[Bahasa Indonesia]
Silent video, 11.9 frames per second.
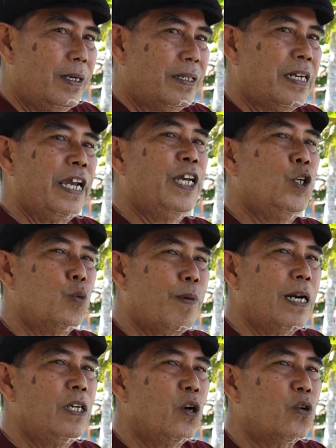
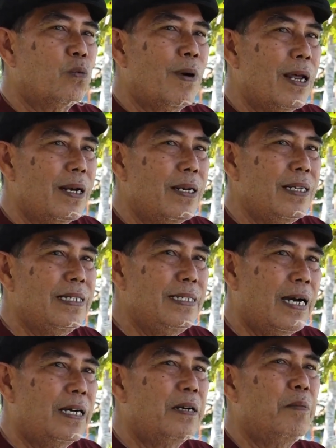kehidupan normal
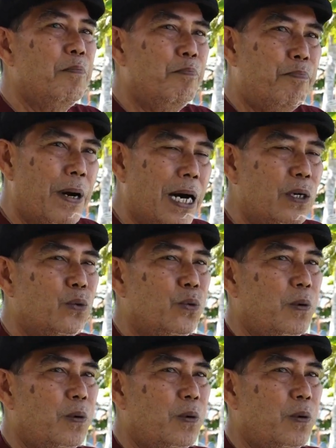yang baru.